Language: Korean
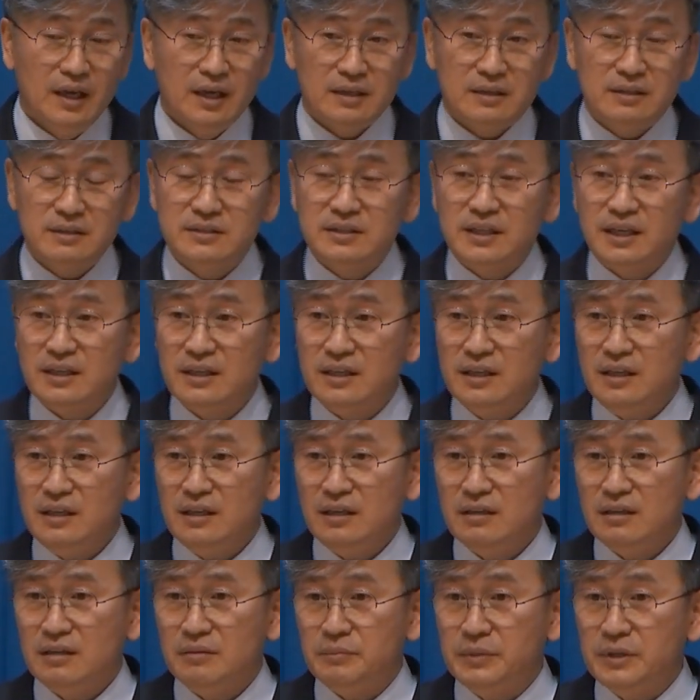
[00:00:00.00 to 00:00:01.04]
그
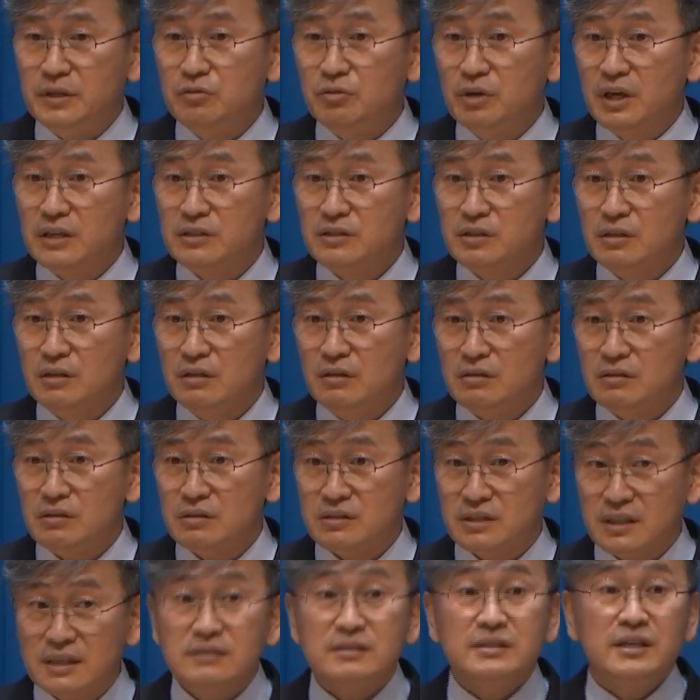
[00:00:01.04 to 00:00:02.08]
책이 미국에서
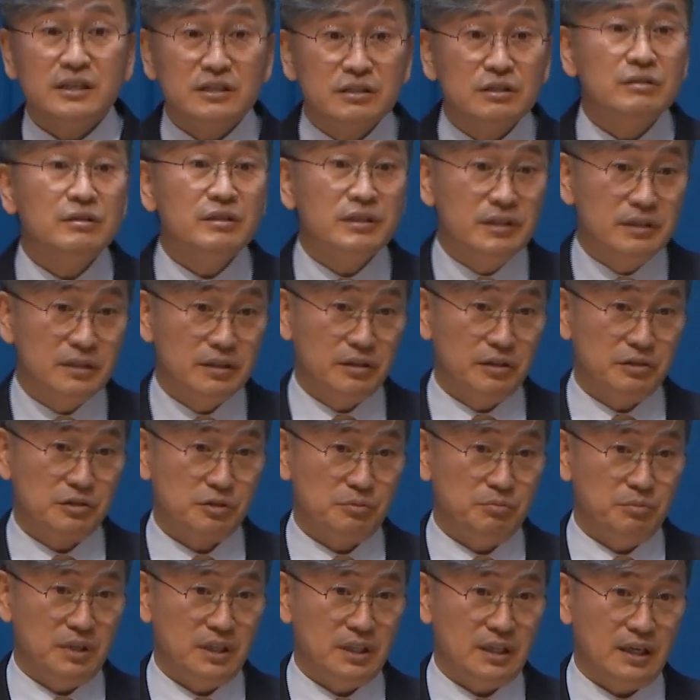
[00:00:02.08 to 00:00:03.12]
센세이션을
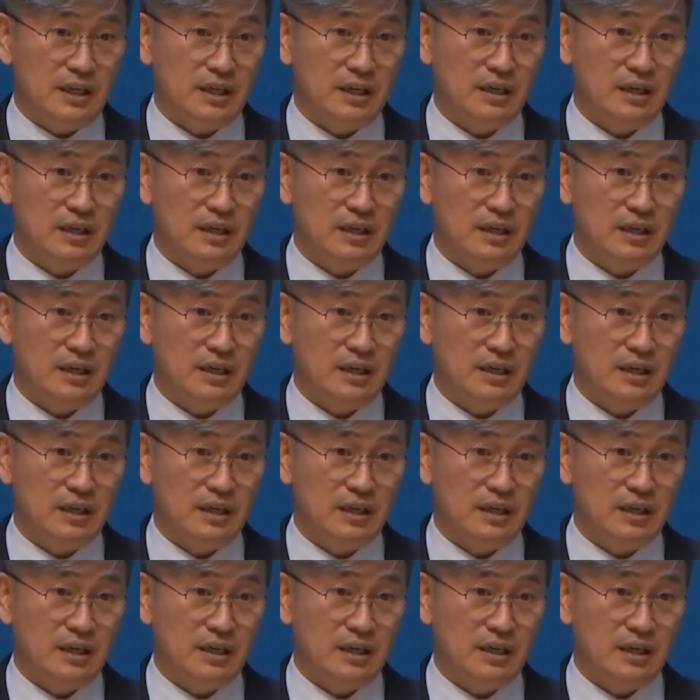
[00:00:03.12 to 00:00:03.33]
일으켰습니다.